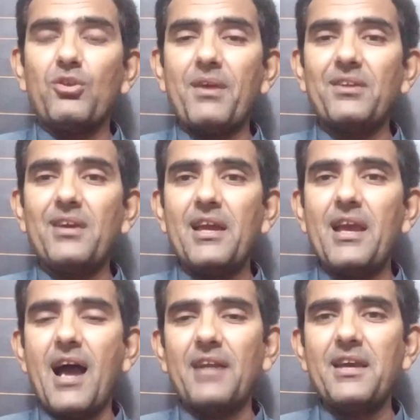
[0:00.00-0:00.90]
तो
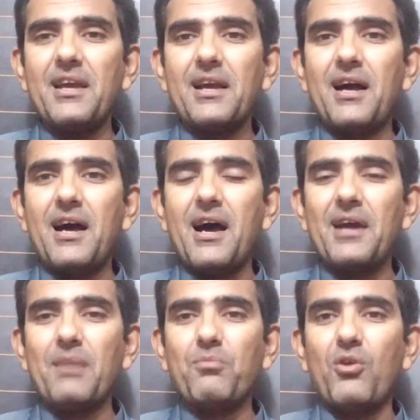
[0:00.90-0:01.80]
बेसिकली आई थिंक
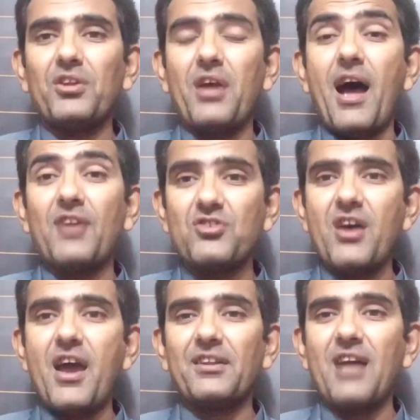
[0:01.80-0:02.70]
ये बहुत
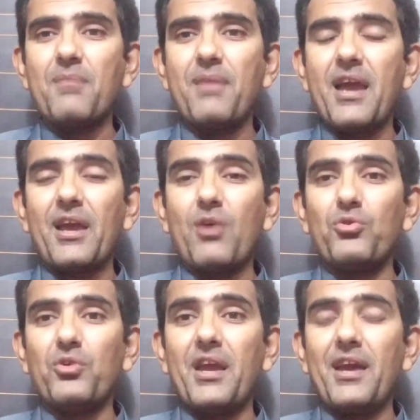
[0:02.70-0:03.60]
अच्छा इकदाम है कि
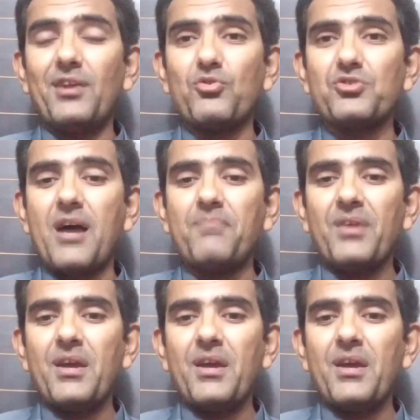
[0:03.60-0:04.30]
उन्होंने ये सोचा